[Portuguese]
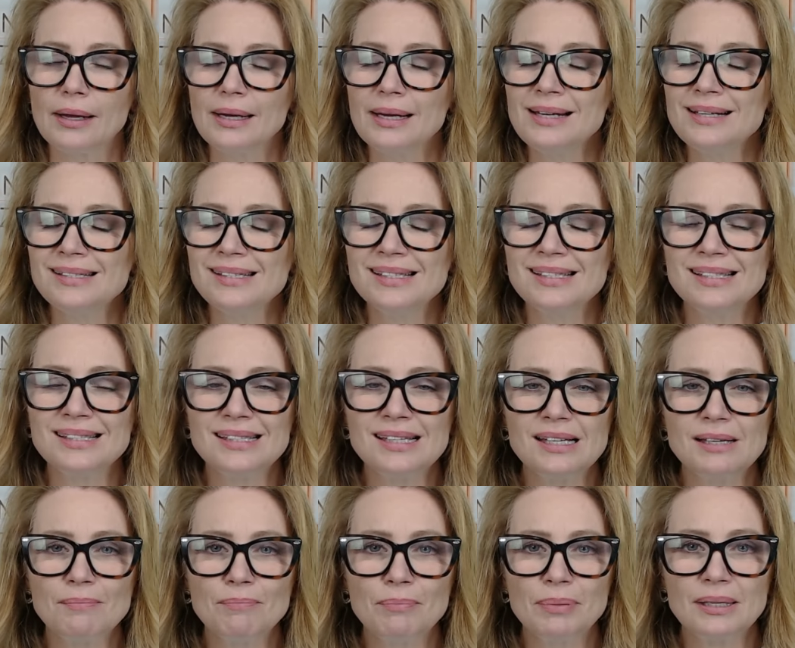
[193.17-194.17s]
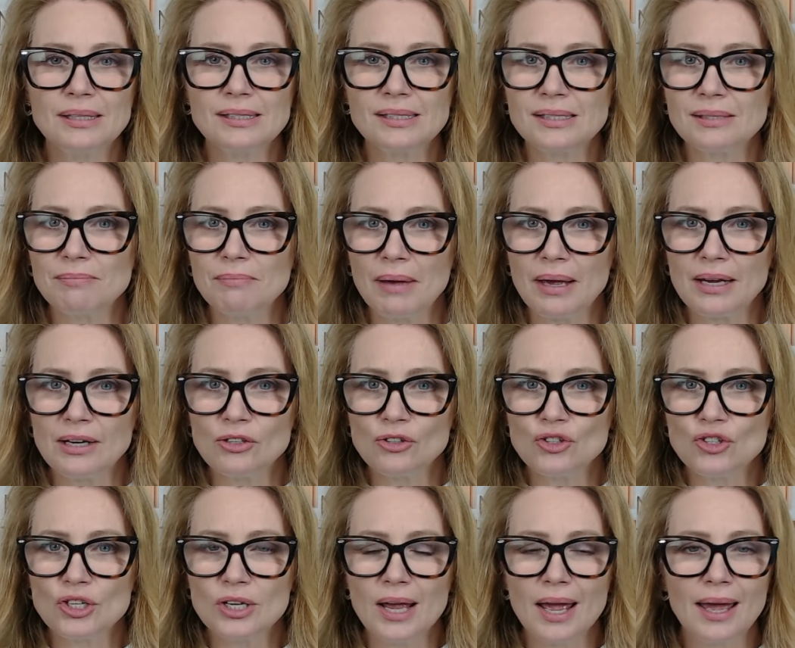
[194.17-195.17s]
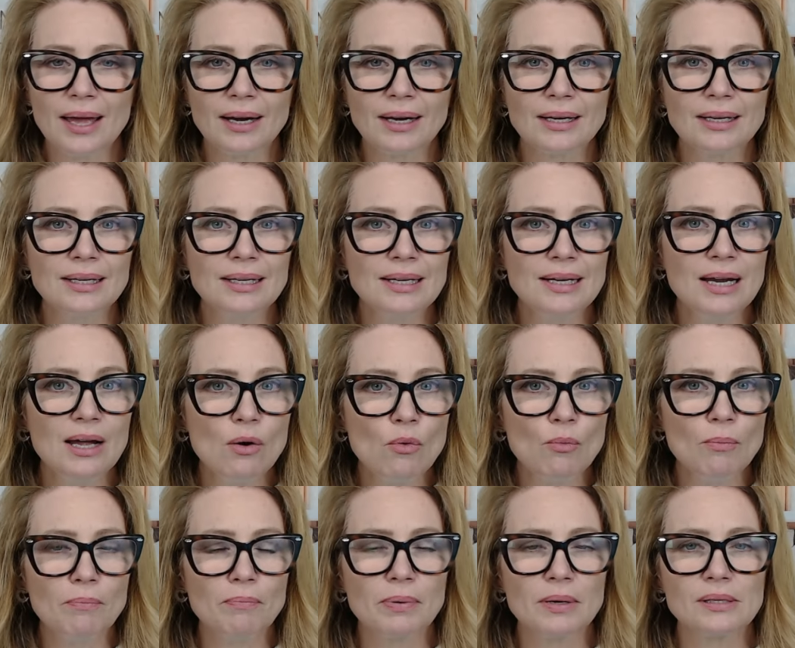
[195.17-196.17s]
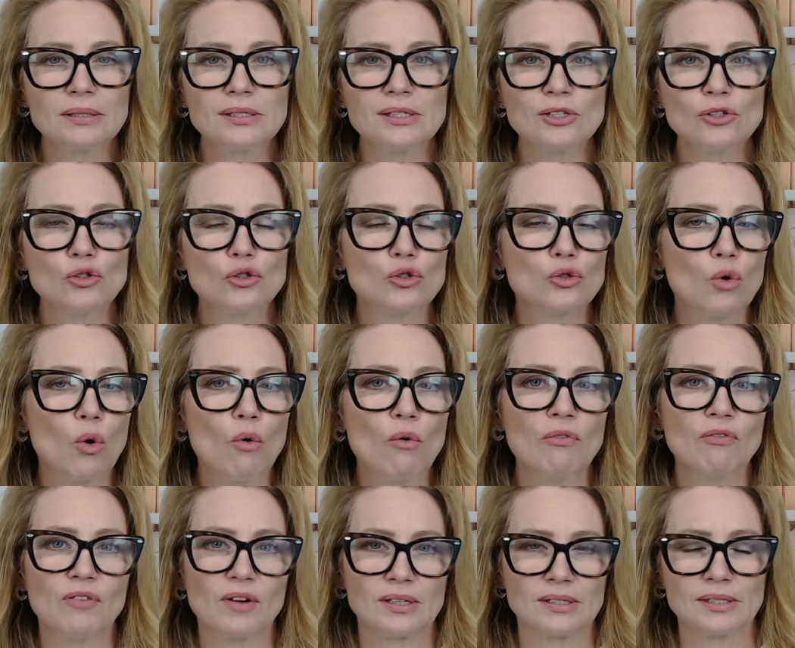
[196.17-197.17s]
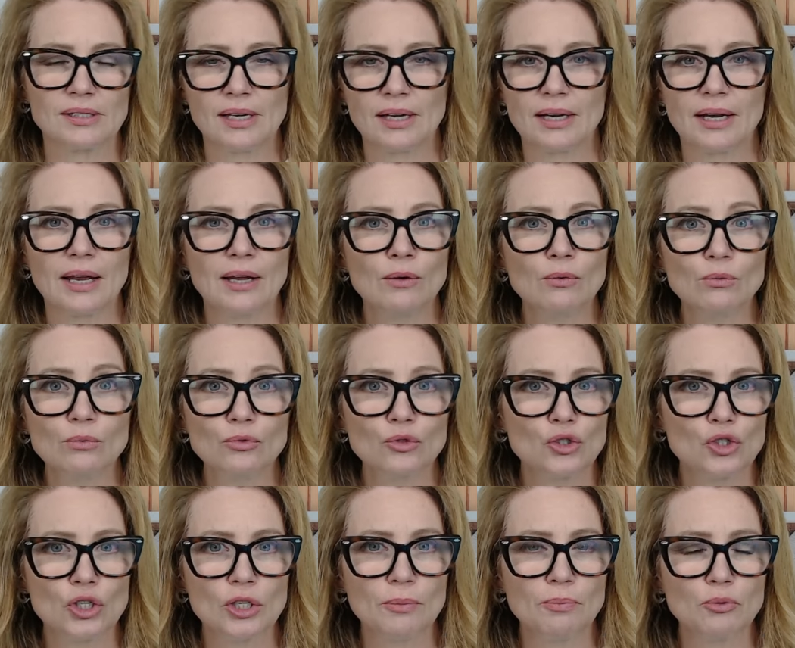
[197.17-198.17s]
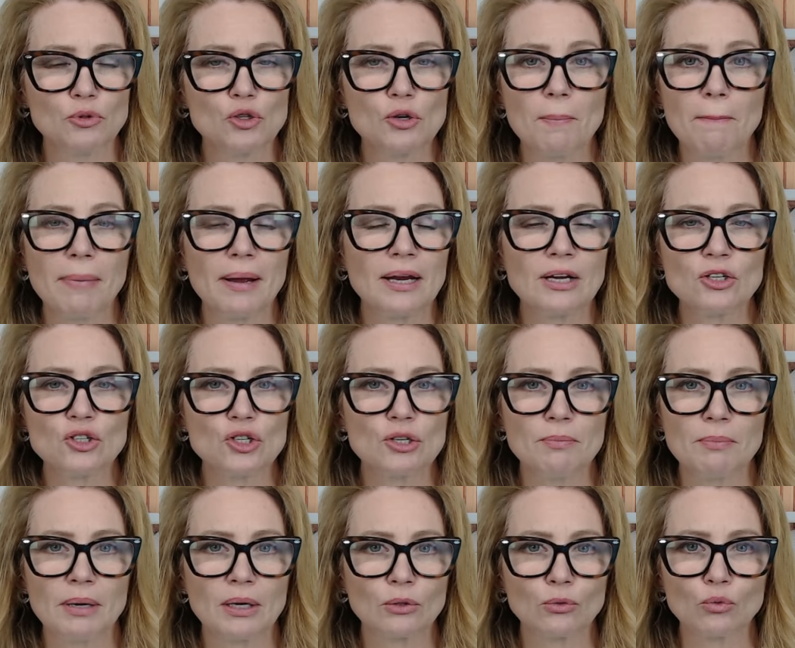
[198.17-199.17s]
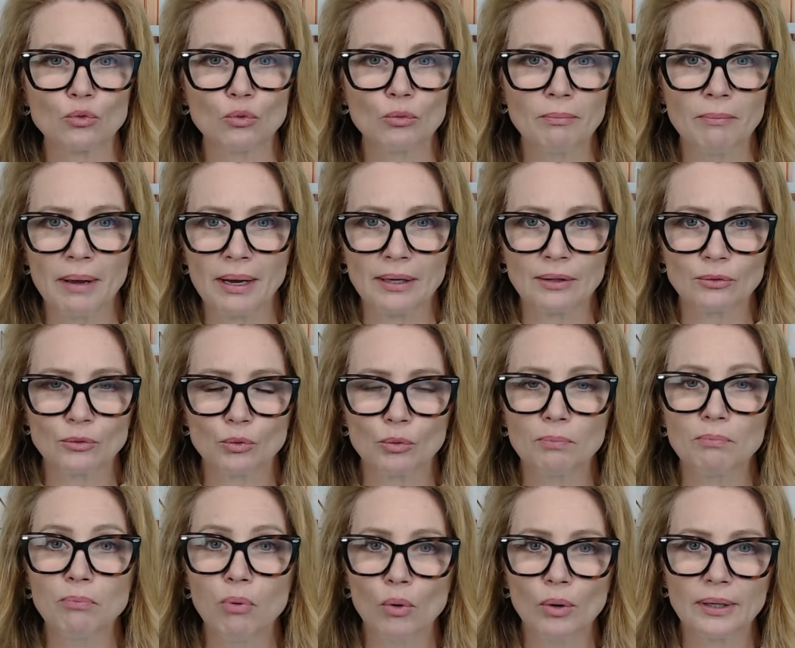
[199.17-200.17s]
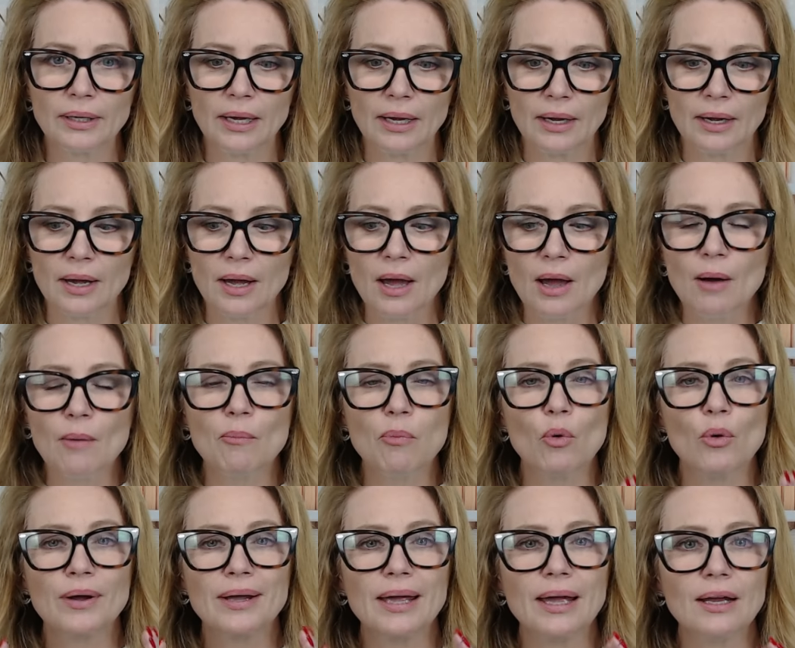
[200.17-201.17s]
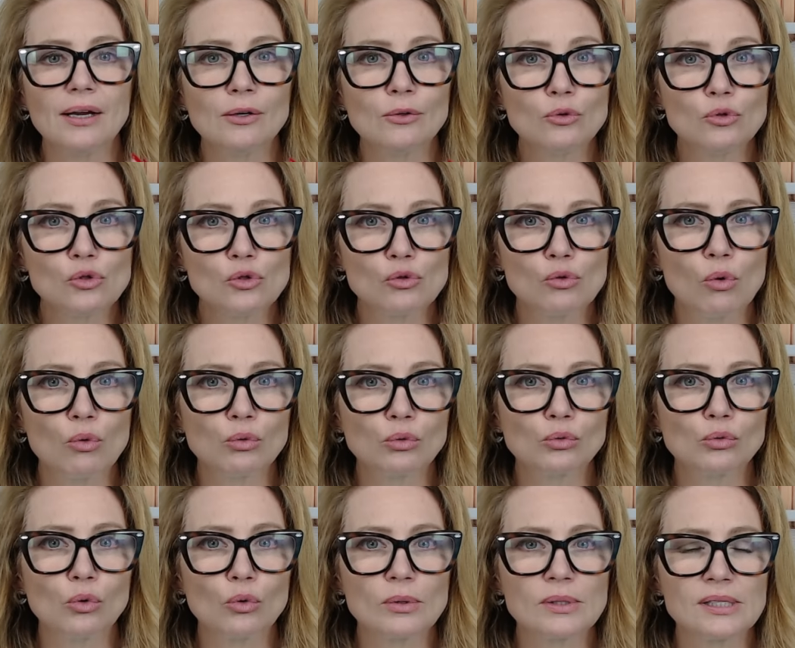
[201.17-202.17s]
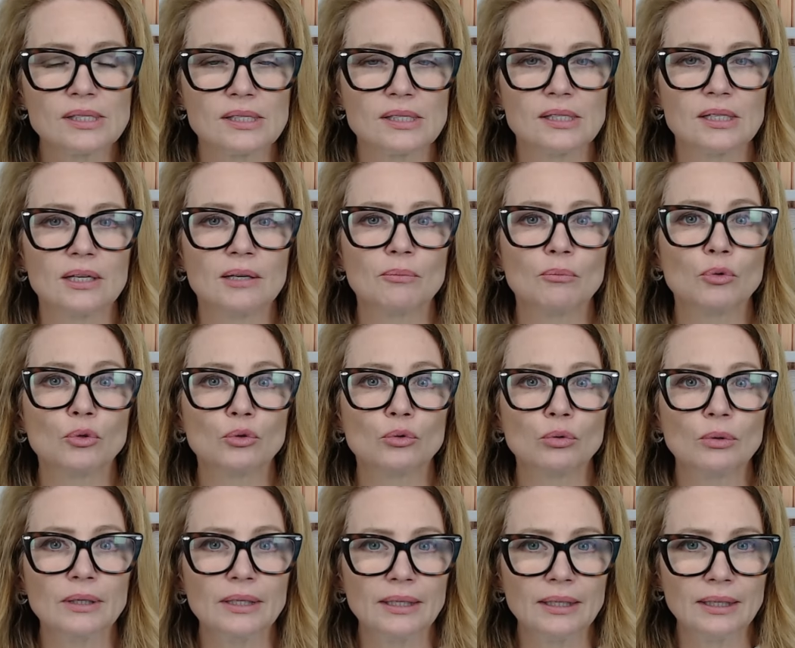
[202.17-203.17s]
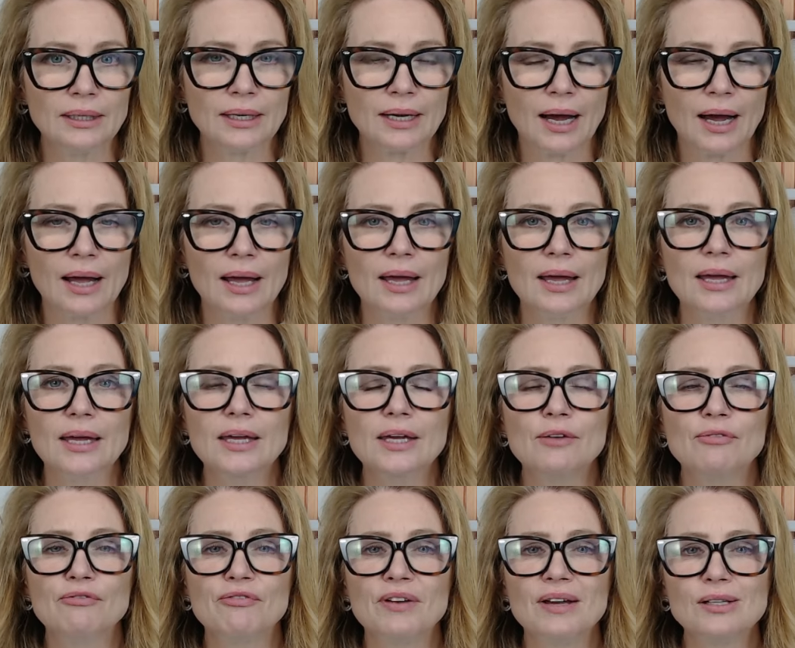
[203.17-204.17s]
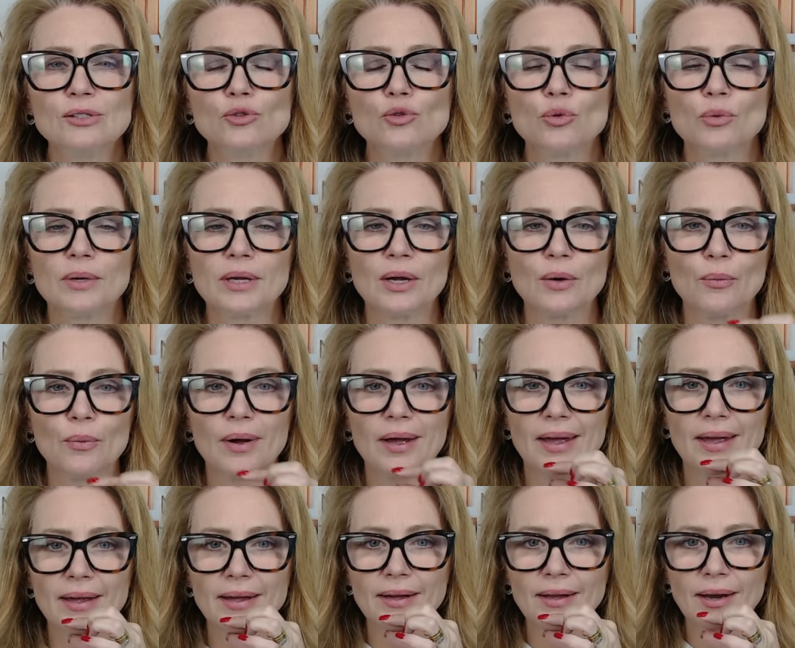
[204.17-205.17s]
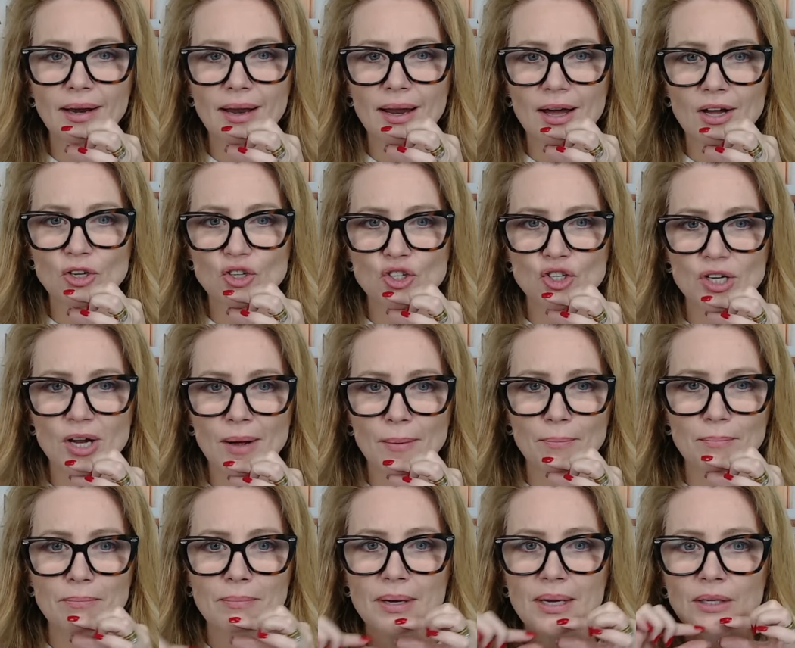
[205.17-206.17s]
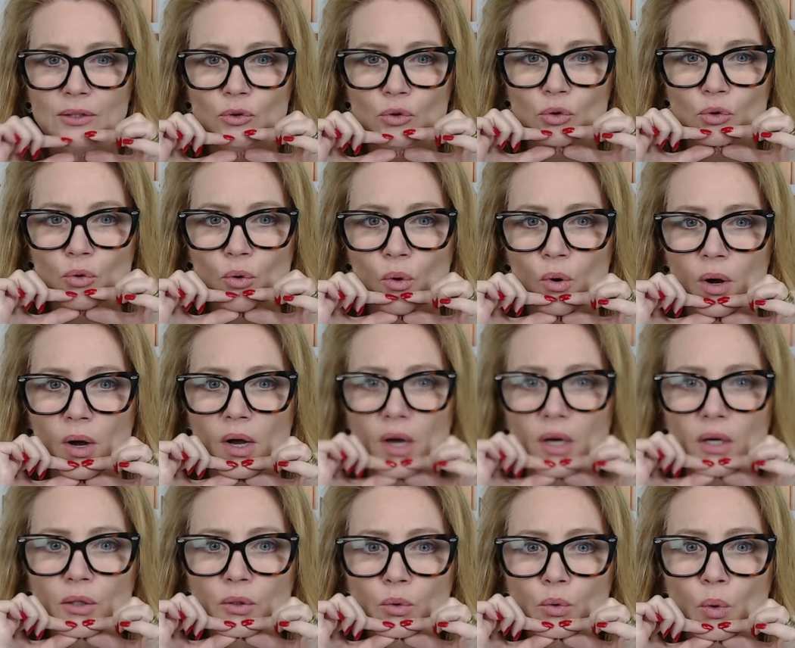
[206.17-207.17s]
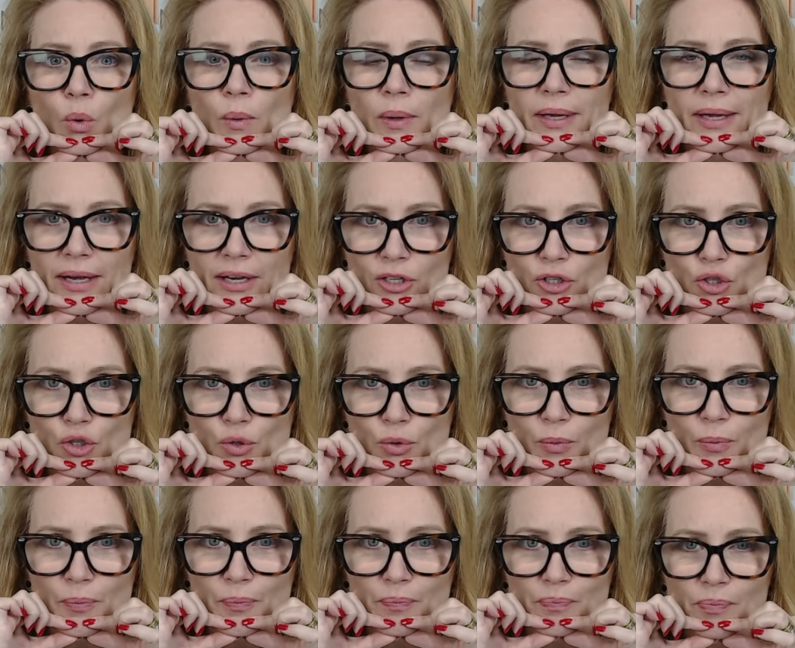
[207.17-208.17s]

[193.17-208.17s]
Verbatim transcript: e simplesmente ela não precisou fazer nenhum tipo de preenchimento no mento. Por quê? Porque ele usou toxina botulínica e fez o que? O relaxamento do queixo.